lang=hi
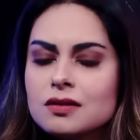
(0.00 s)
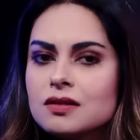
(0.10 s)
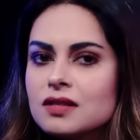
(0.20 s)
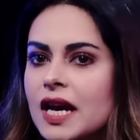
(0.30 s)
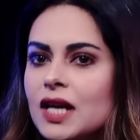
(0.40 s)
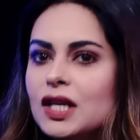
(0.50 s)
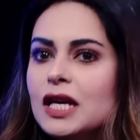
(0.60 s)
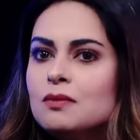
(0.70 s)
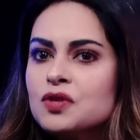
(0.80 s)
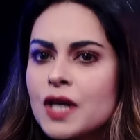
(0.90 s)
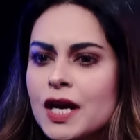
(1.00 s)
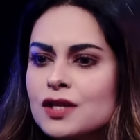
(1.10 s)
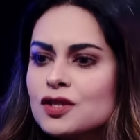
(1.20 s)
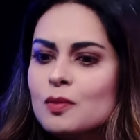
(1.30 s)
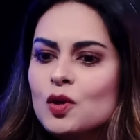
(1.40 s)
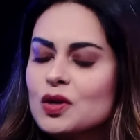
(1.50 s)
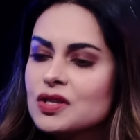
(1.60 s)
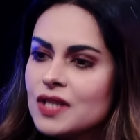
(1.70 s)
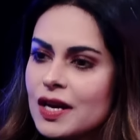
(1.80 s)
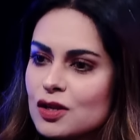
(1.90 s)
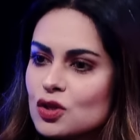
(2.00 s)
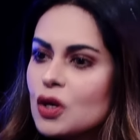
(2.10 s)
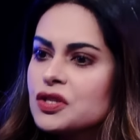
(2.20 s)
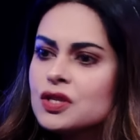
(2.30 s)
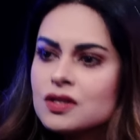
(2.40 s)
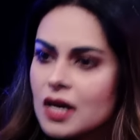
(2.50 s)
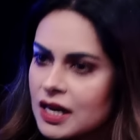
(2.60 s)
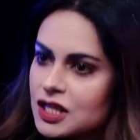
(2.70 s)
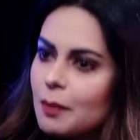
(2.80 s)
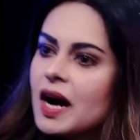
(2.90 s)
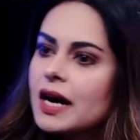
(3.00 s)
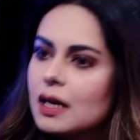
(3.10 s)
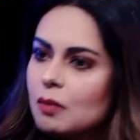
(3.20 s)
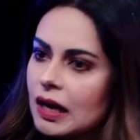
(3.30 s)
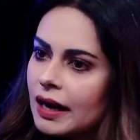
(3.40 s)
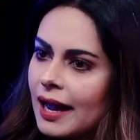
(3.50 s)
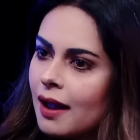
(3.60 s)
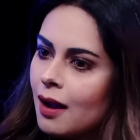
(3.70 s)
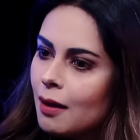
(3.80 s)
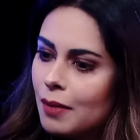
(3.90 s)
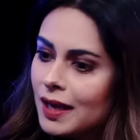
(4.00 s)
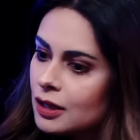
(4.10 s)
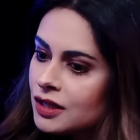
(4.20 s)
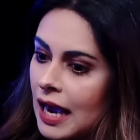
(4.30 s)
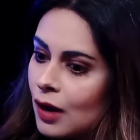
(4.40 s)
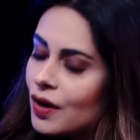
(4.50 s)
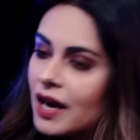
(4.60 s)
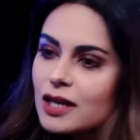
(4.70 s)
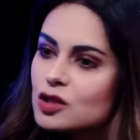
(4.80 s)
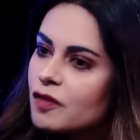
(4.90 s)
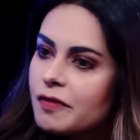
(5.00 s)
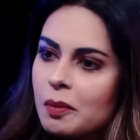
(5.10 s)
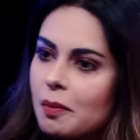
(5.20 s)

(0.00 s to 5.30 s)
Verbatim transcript: सही टीम सही डिस्ट्रीब्यूटर सही रिसोर्सेज जमा करने में लगाएं भैया ये येलो रंग के सोफे पे